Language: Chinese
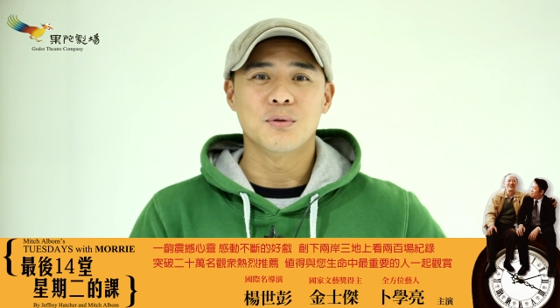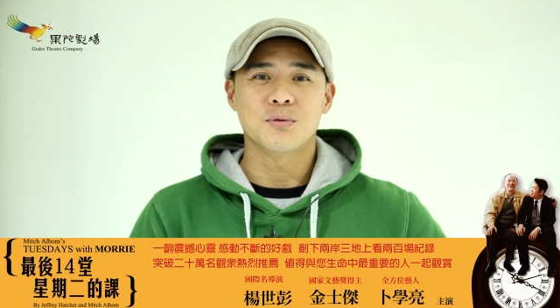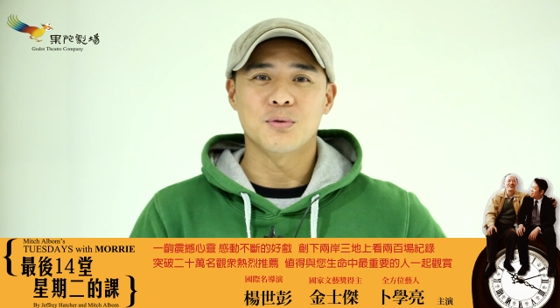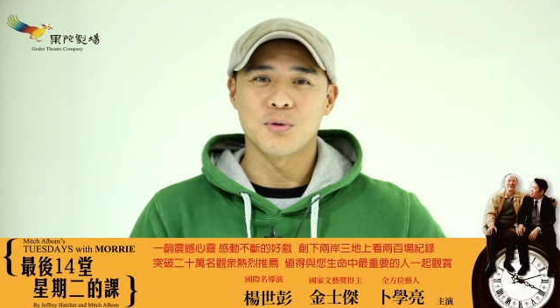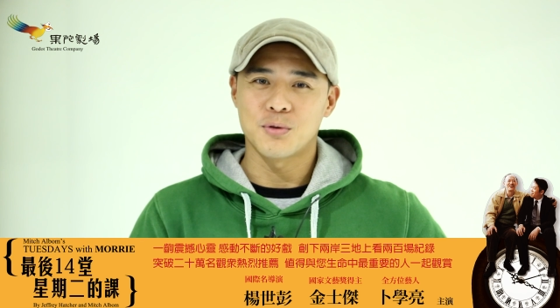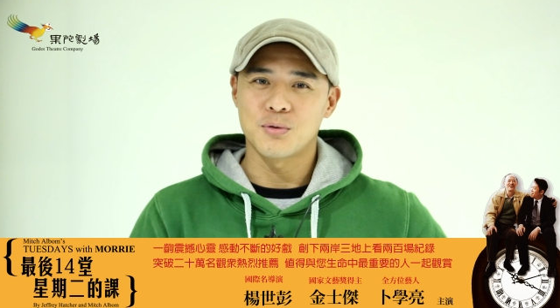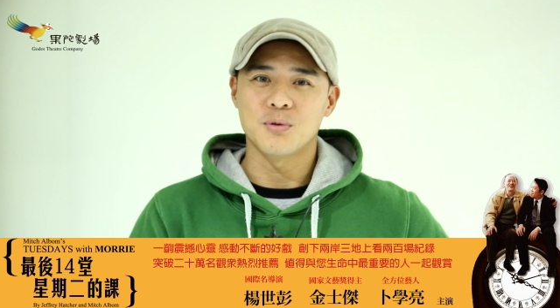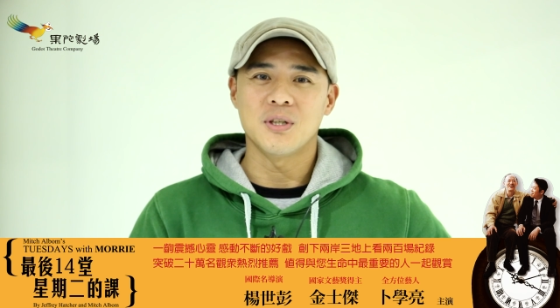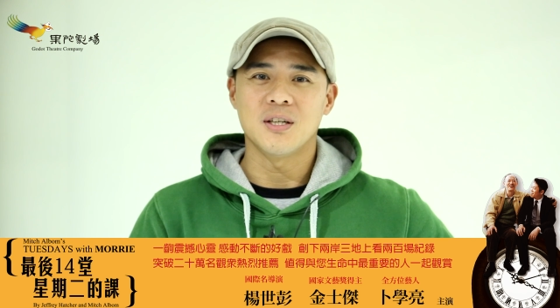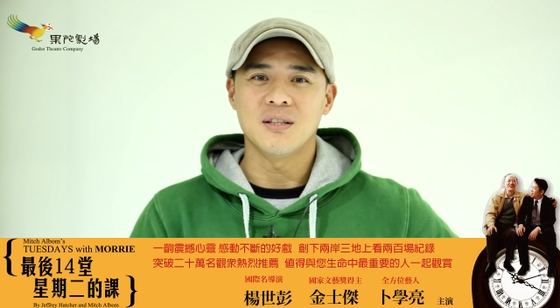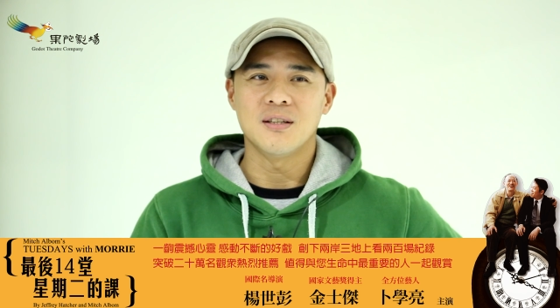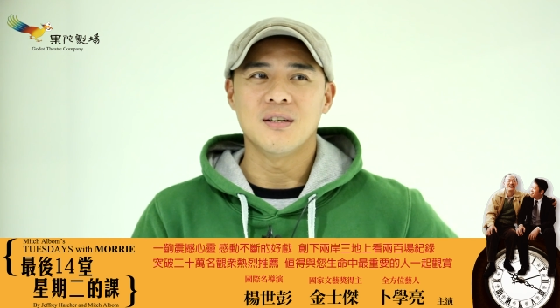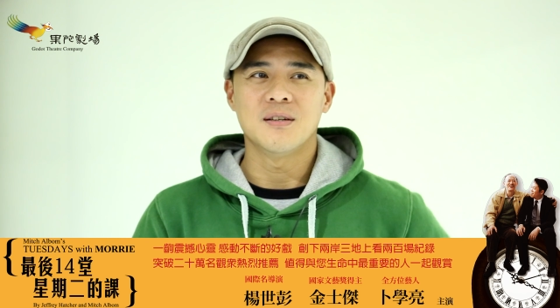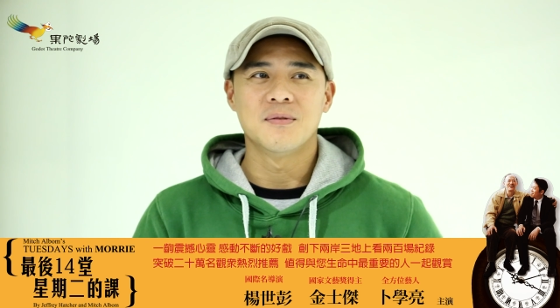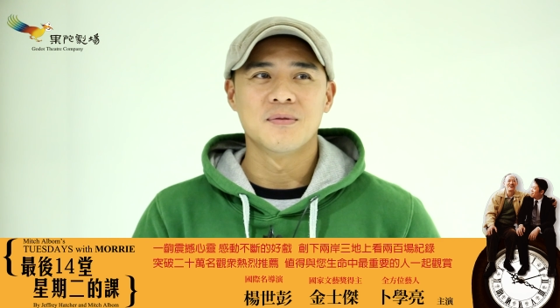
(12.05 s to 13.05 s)
所主演
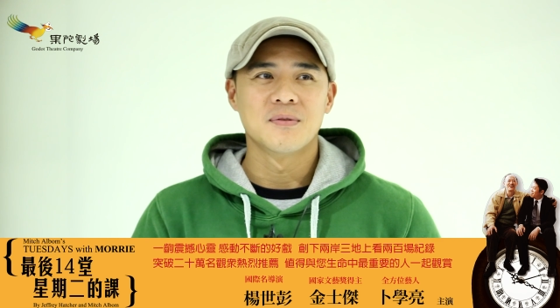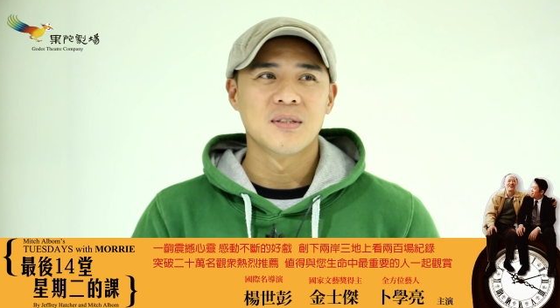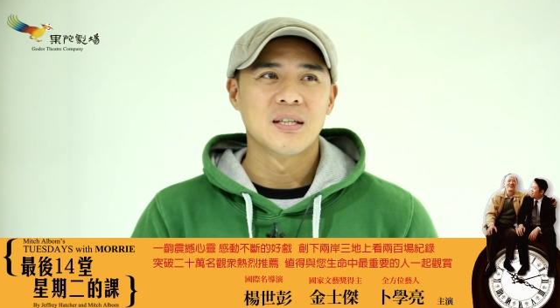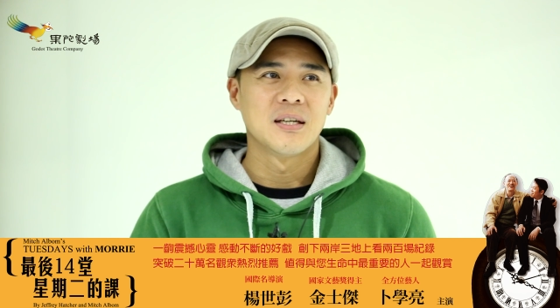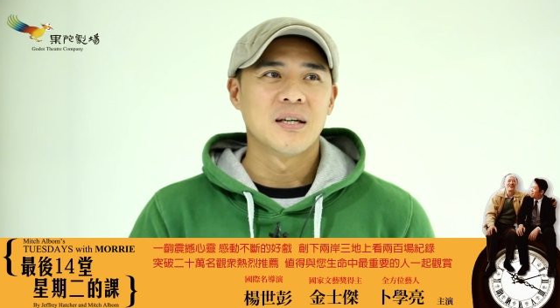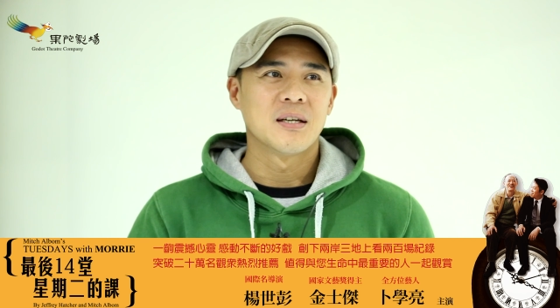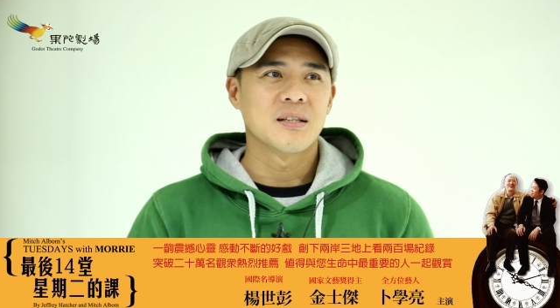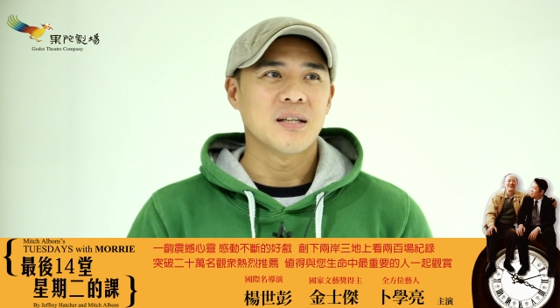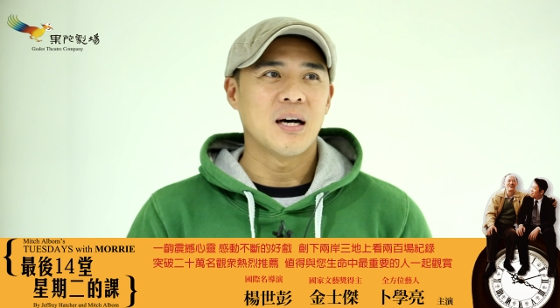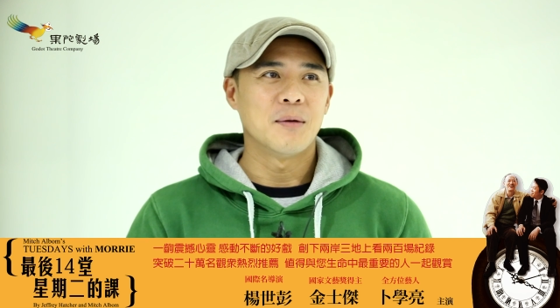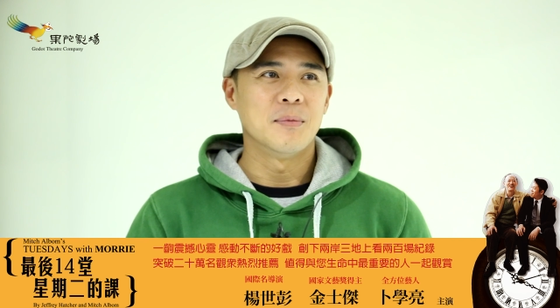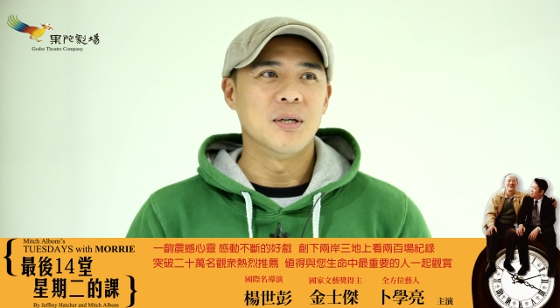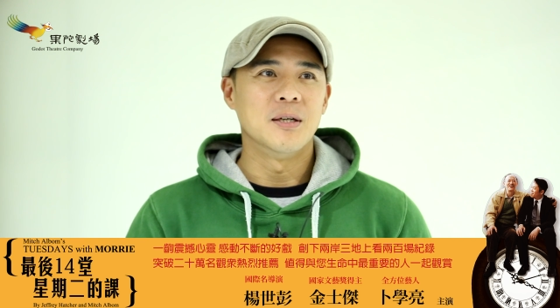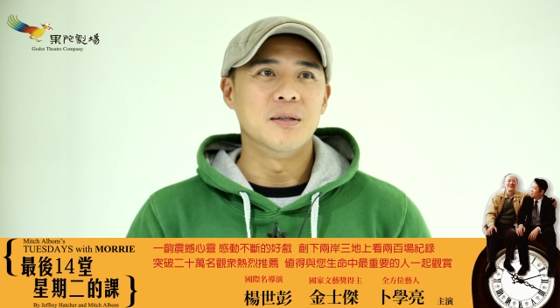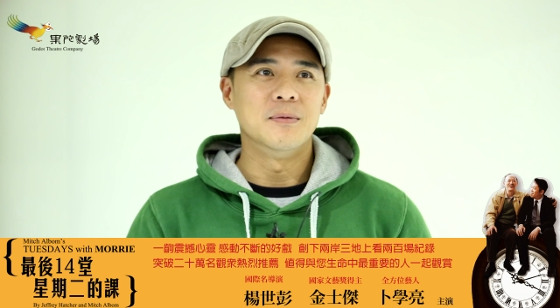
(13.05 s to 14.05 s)
的。
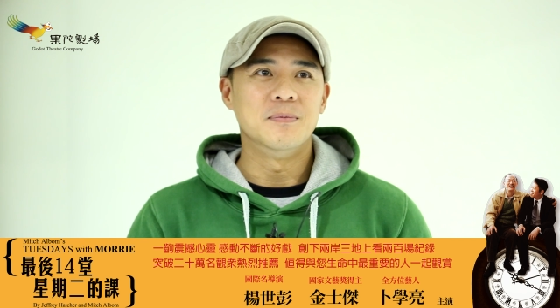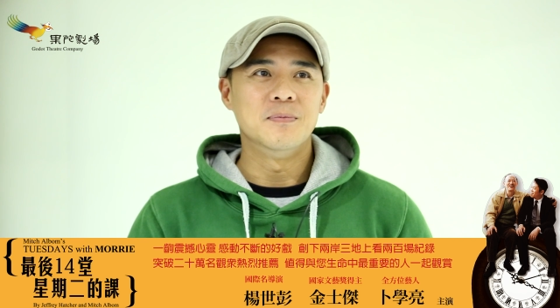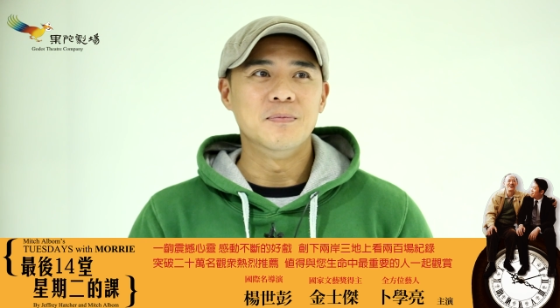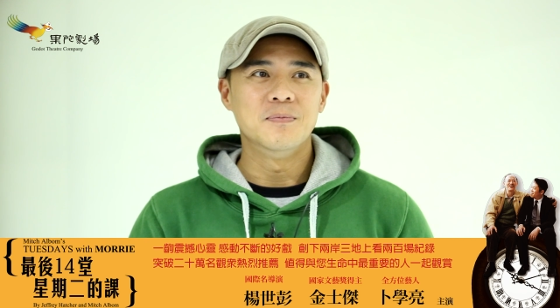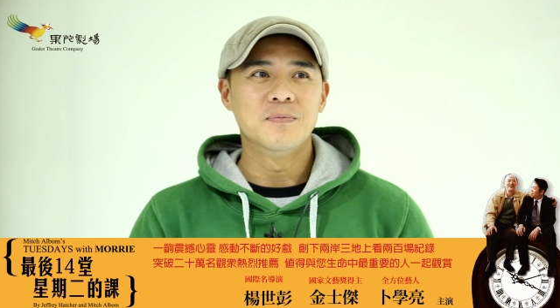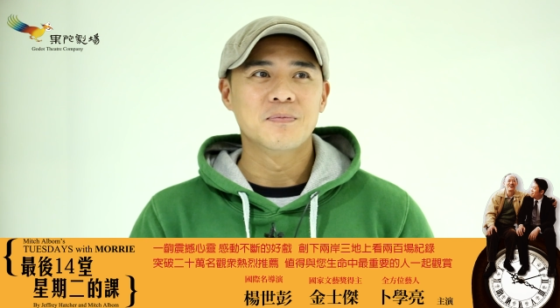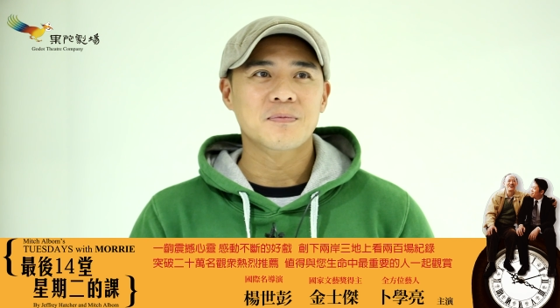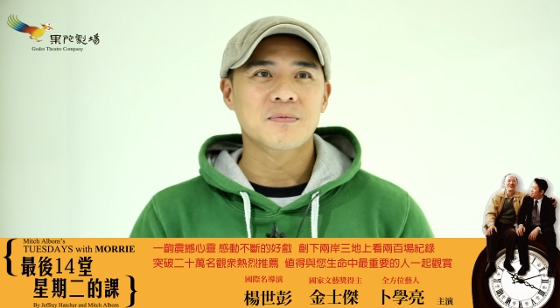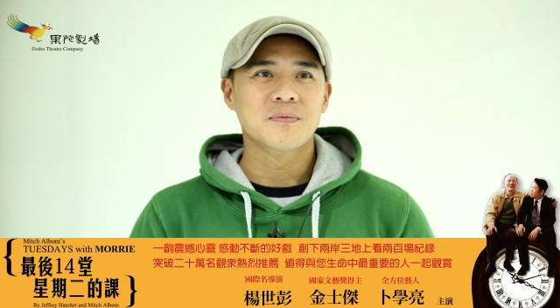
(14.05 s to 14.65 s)
他们